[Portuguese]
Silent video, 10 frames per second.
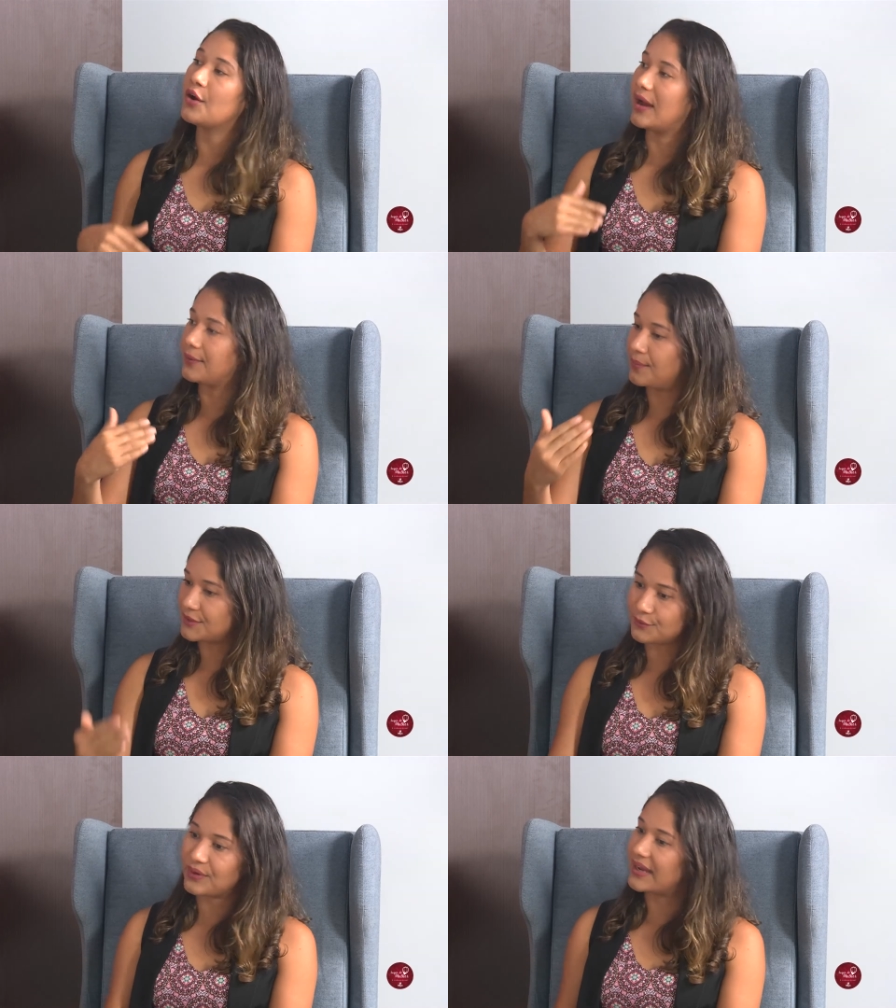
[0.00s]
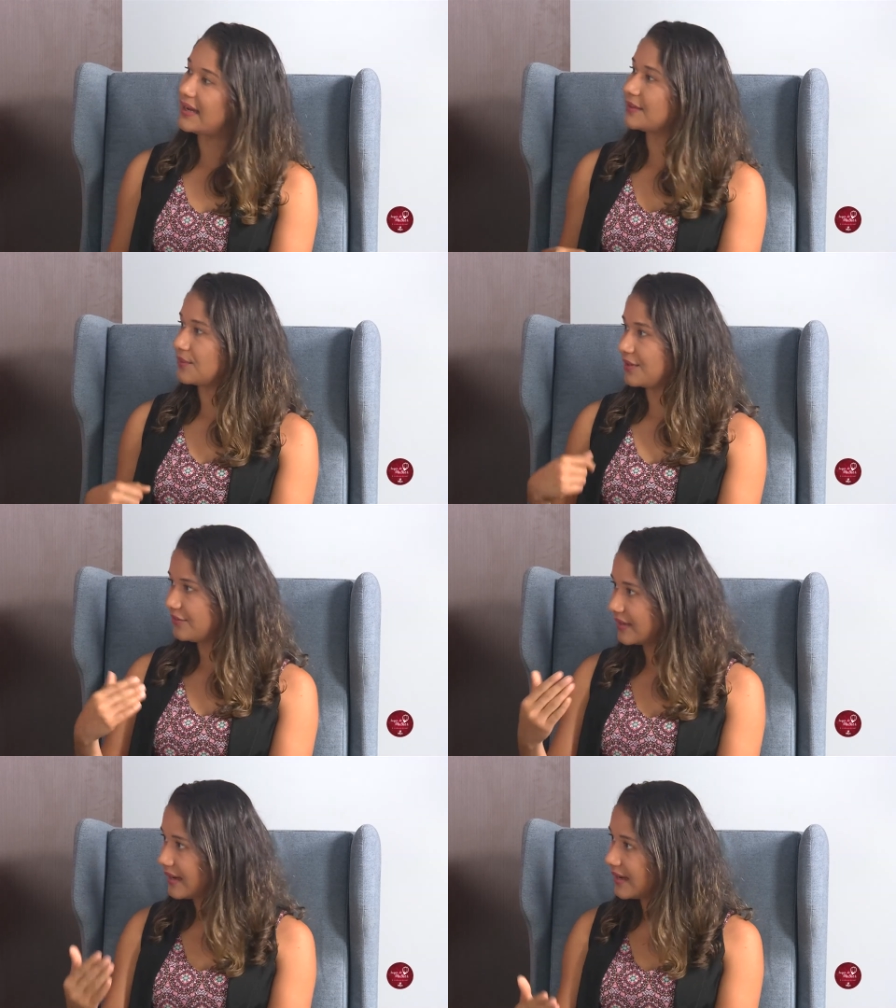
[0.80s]
a uma advogada
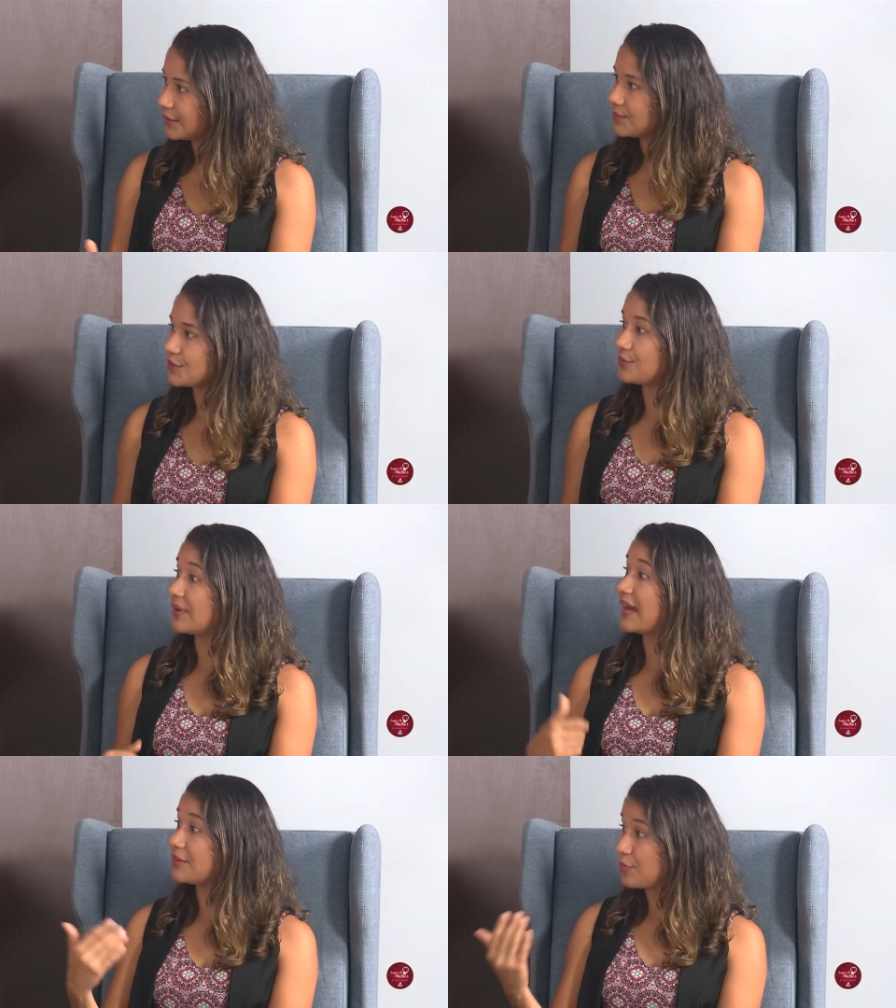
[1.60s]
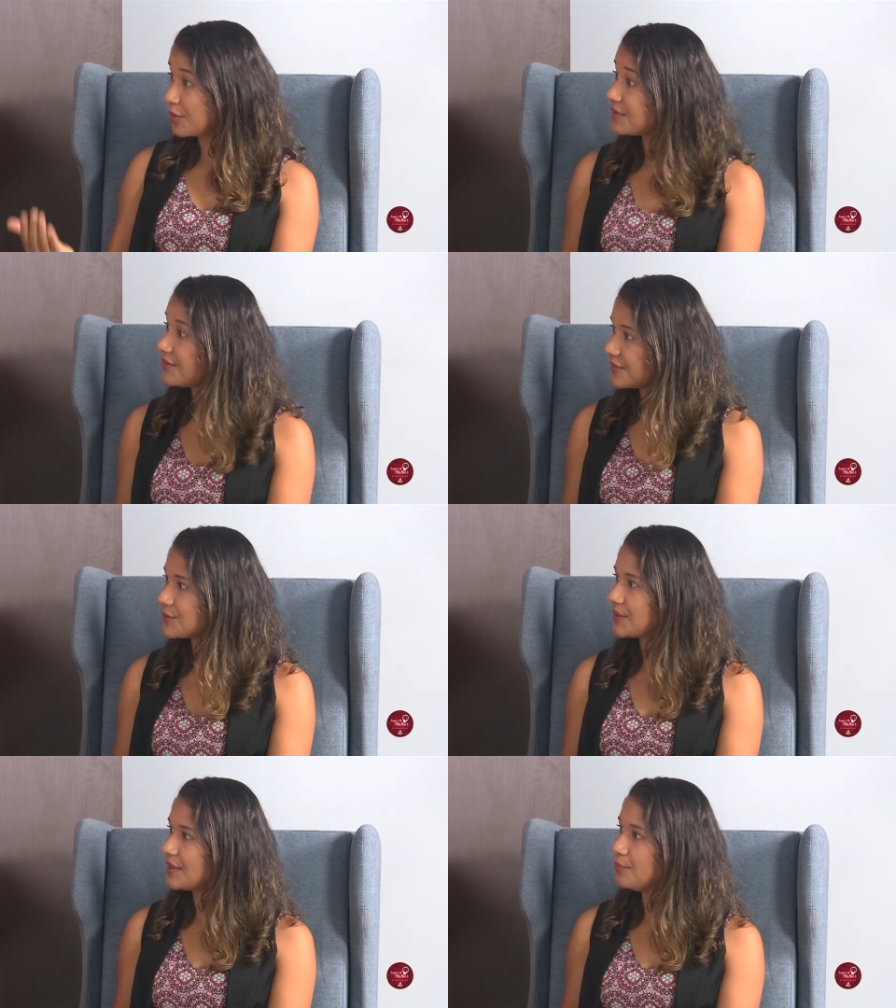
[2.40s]
qualificada, uma advogada, a própria
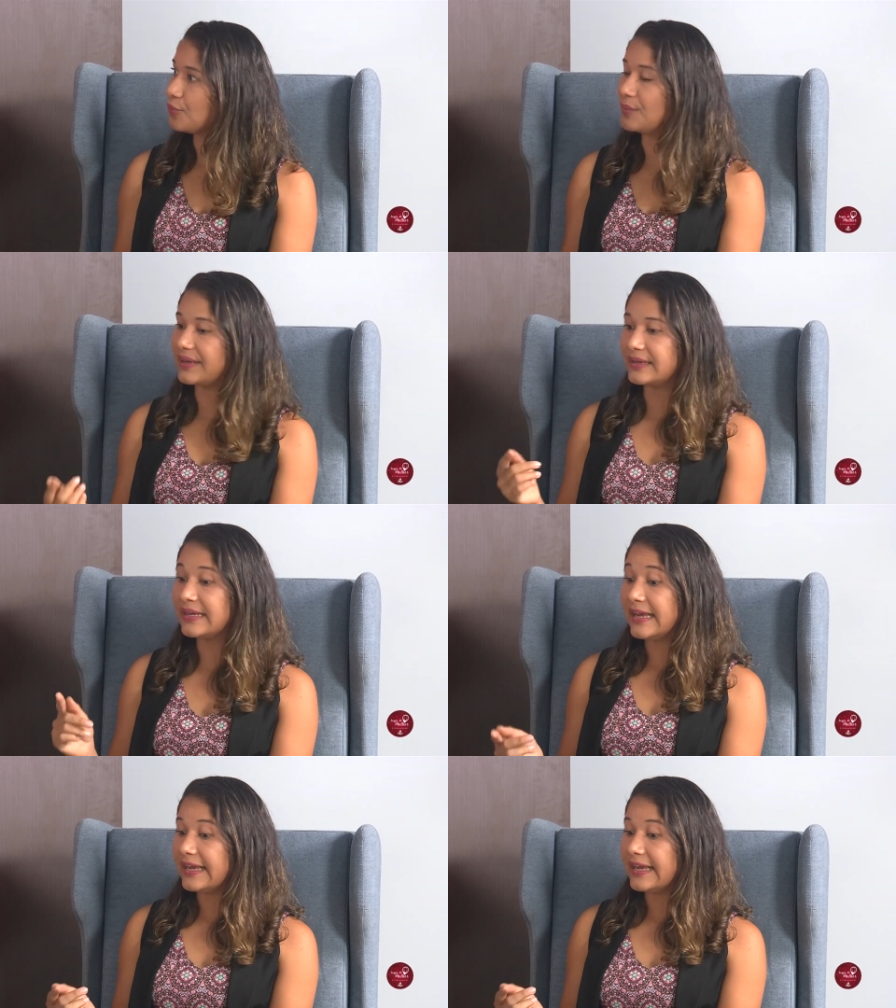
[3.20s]
defensoria pública.